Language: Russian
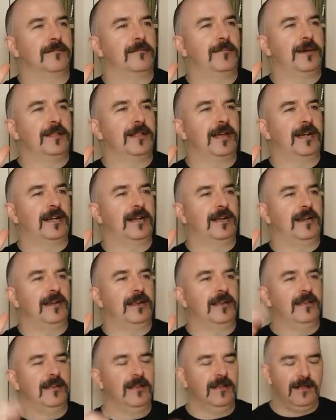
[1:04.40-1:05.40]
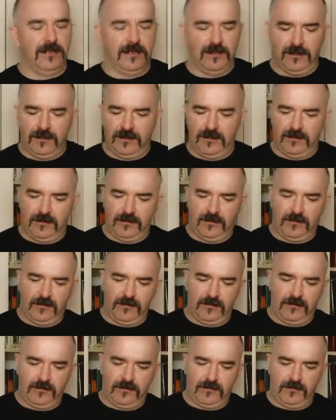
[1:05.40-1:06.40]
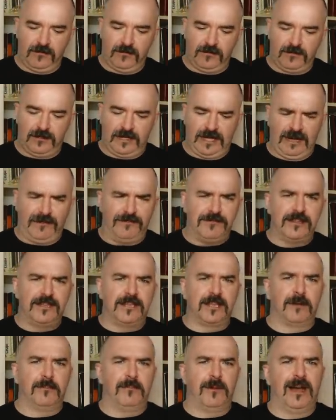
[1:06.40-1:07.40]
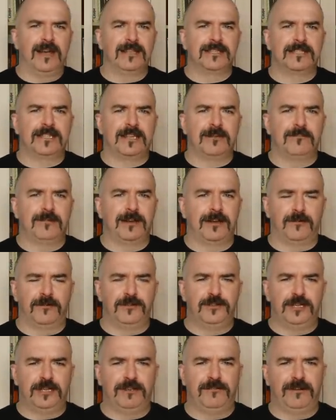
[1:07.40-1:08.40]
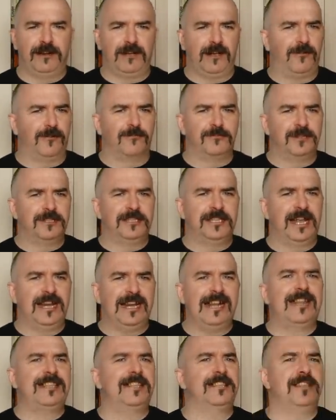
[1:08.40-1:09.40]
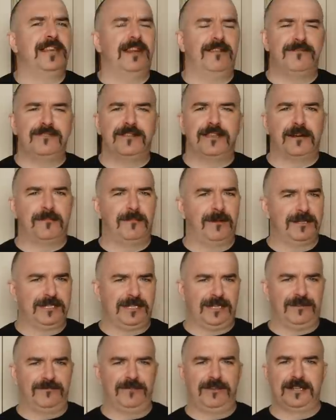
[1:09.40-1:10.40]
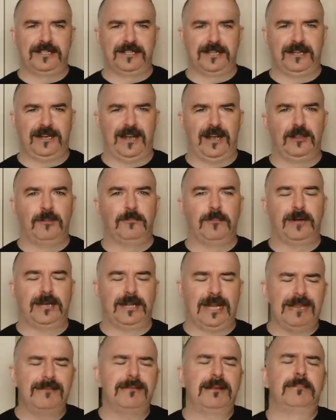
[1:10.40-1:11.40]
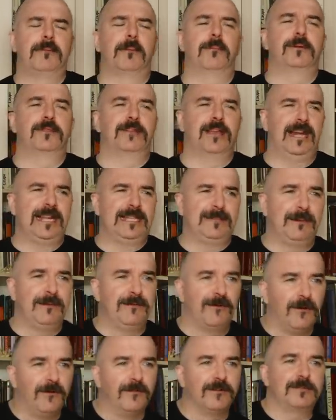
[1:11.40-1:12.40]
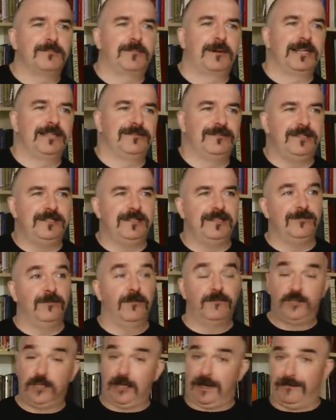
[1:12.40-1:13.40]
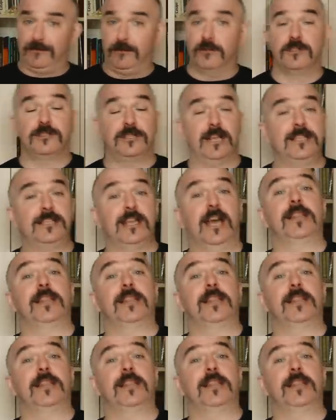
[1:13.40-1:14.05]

балакали, древнегерманском, короче говоря, каком-то диалекте древнегерманского языка. Ну, по крайней мере, попытались бы его воспроизвести. Но все равно, знаете,